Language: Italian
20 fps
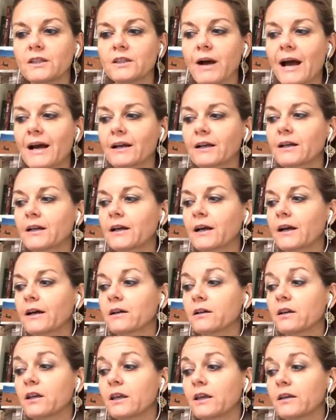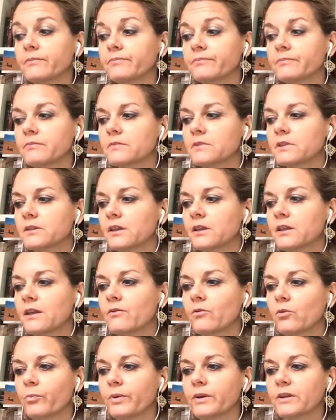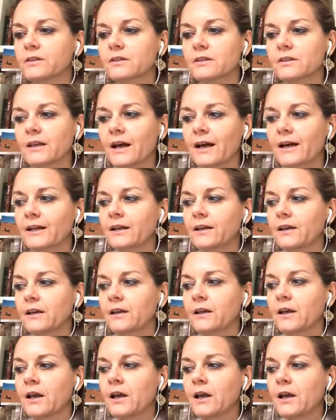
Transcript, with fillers: manca e se devo pensare